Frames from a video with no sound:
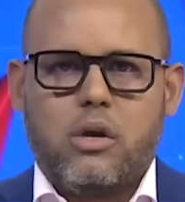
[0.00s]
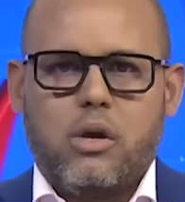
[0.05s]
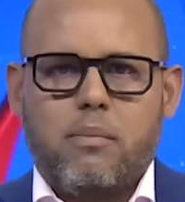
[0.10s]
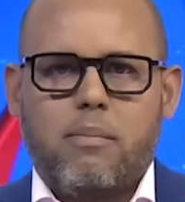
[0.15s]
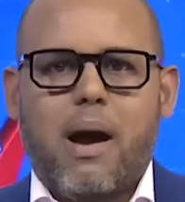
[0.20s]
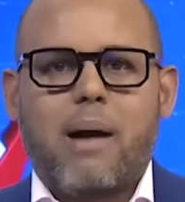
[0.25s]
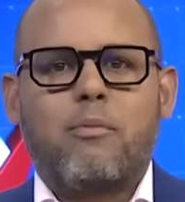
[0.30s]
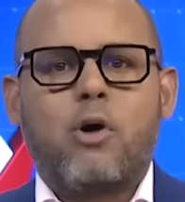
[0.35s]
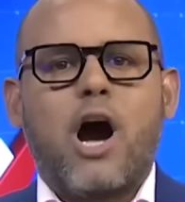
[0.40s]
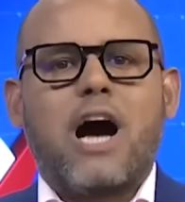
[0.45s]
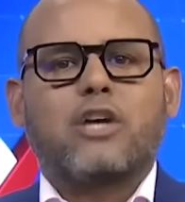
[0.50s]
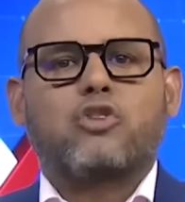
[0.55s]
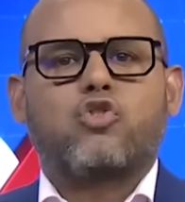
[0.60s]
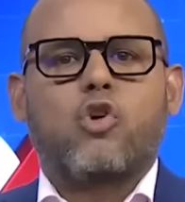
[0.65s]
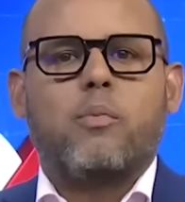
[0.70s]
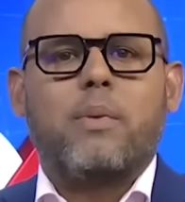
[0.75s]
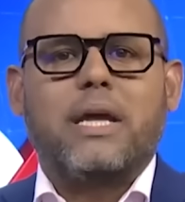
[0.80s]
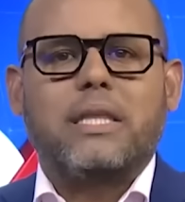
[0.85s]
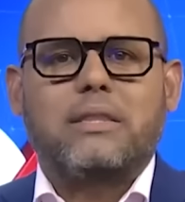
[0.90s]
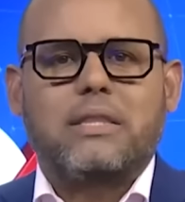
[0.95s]
Vamos a
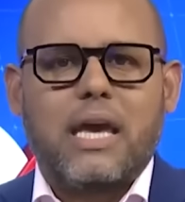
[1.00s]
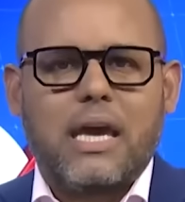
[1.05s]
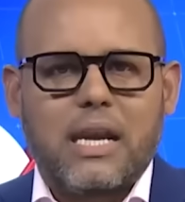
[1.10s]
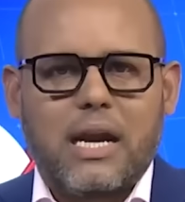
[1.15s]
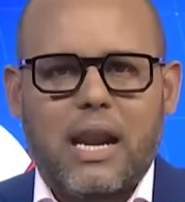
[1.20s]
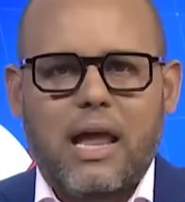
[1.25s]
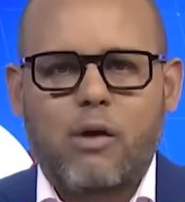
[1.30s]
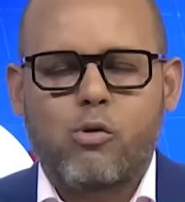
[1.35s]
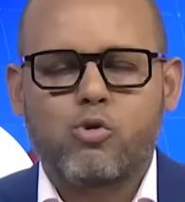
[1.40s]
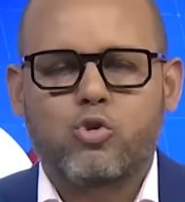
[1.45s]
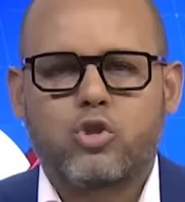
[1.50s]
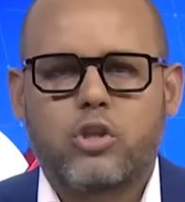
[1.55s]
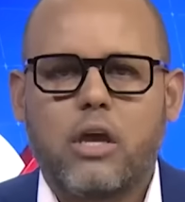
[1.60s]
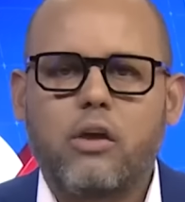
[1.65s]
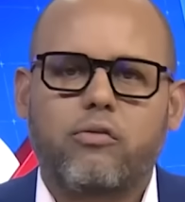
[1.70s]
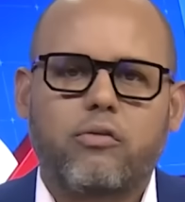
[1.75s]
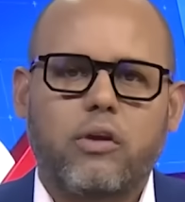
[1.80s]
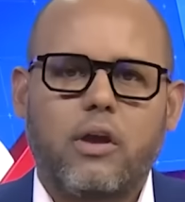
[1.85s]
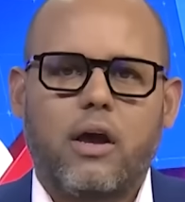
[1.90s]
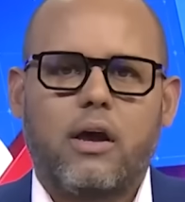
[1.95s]
someter a la
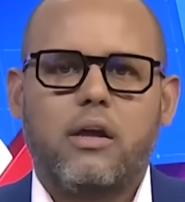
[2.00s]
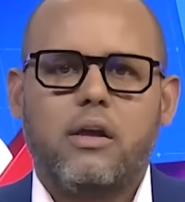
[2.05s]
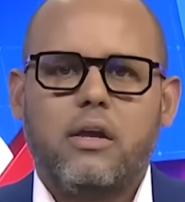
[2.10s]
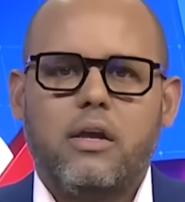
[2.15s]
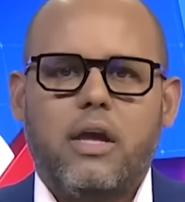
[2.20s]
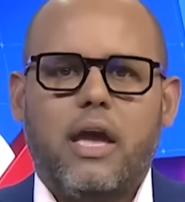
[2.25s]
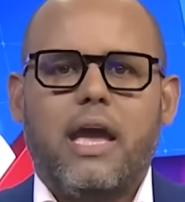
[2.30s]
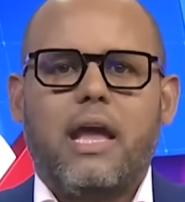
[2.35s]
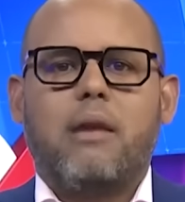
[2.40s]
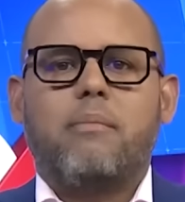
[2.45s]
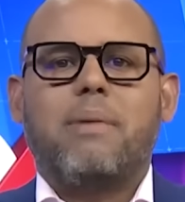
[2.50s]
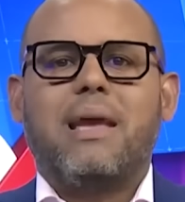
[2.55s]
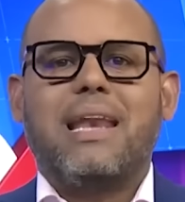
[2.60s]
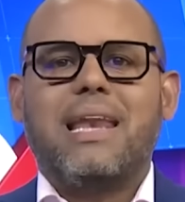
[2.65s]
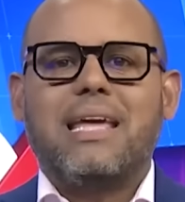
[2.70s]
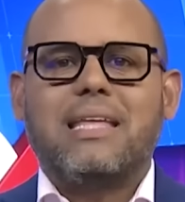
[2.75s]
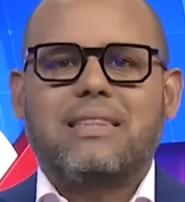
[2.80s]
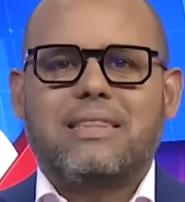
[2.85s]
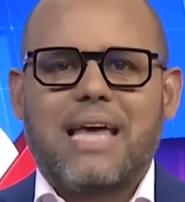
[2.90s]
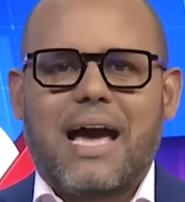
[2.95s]
justicia. El
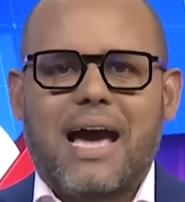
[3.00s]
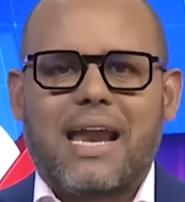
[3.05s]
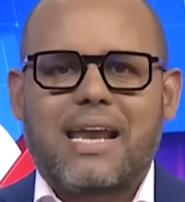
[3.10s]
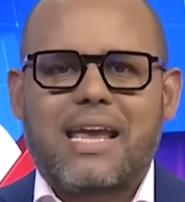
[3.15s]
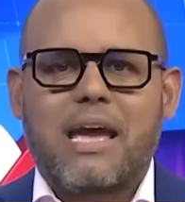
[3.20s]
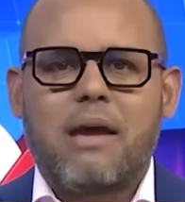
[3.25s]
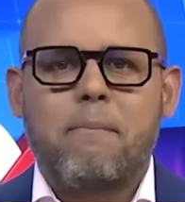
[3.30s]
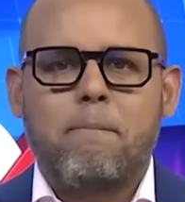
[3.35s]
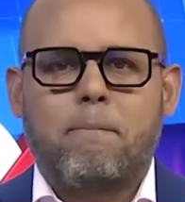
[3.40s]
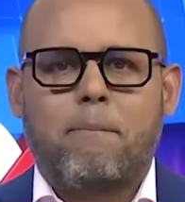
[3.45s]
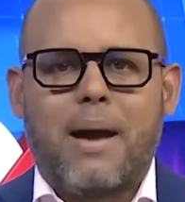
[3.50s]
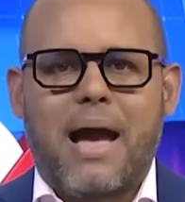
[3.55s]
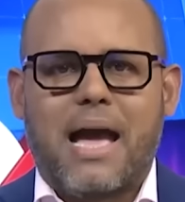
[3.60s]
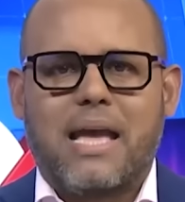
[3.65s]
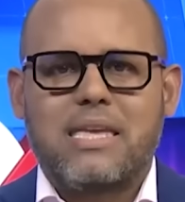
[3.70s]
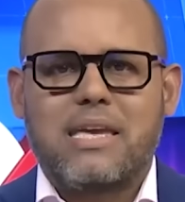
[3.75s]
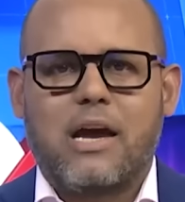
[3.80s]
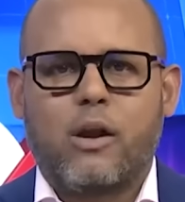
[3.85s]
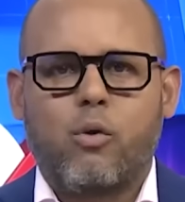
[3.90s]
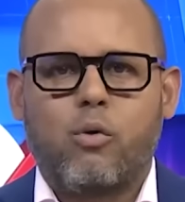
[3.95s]
militar que
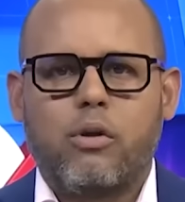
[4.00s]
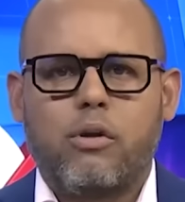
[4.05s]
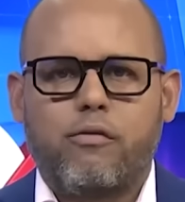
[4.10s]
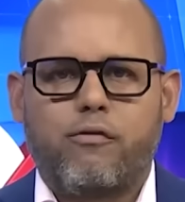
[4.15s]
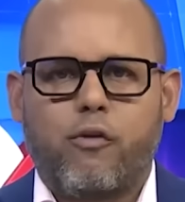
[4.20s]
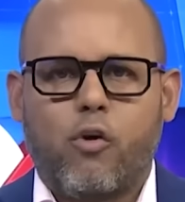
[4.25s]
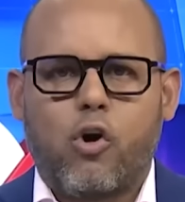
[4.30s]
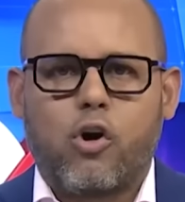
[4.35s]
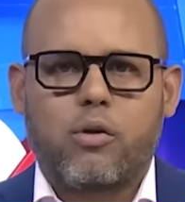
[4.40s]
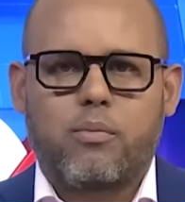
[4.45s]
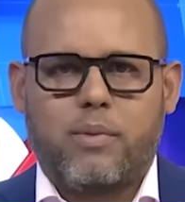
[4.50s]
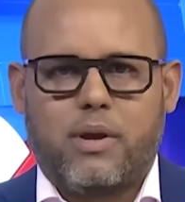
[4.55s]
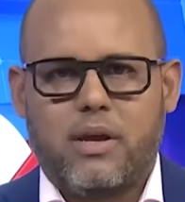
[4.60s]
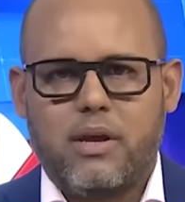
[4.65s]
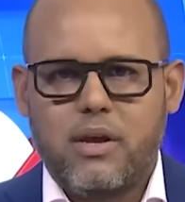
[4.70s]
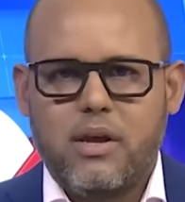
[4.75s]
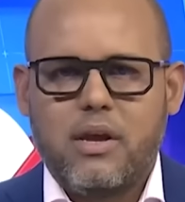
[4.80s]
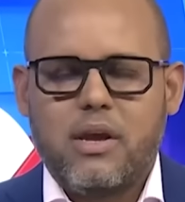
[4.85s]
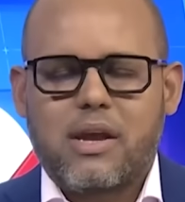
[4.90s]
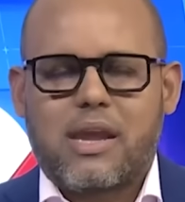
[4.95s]
empaña el uniforme,
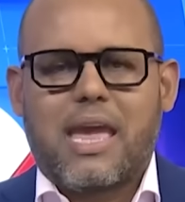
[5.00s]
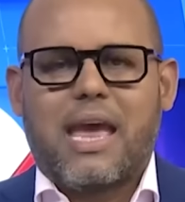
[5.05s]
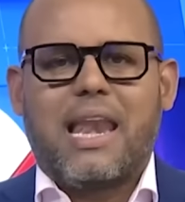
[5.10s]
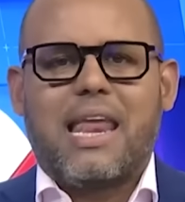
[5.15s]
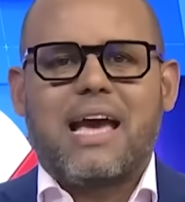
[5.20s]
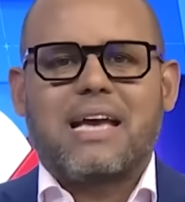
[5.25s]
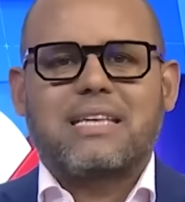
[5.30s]
que le